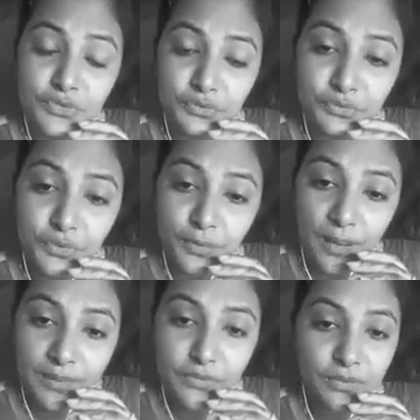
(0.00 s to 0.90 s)

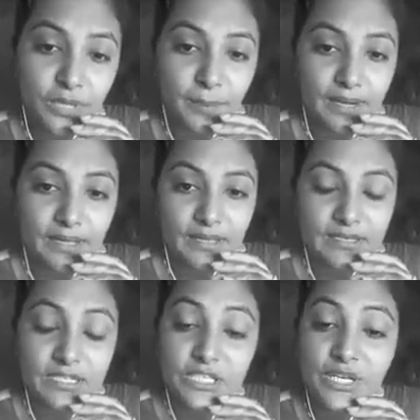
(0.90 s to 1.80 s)
সুন্দরভাবে চলতে পারে
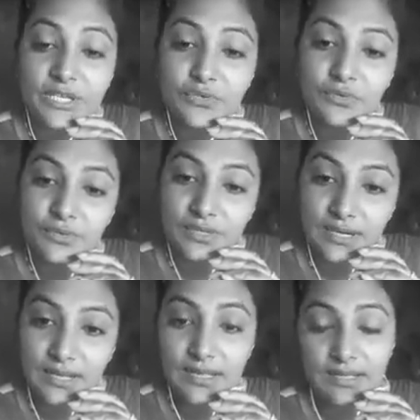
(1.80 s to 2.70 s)
সেই জন্য
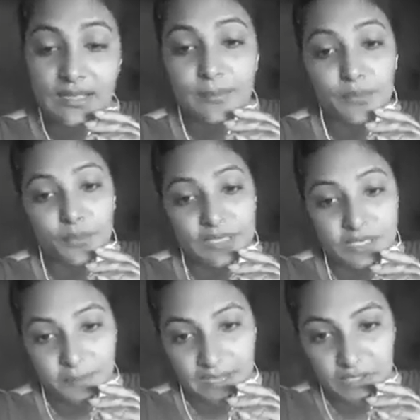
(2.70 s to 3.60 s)
তারা
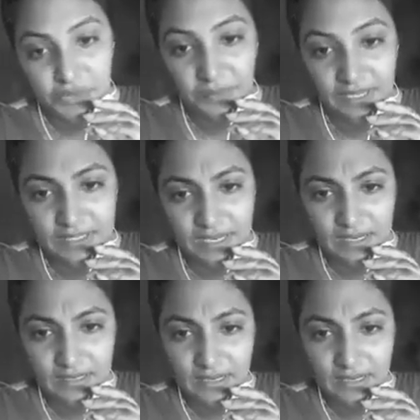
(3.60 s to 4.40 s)
প্রবাসে পাড়ি জমিয়েছেন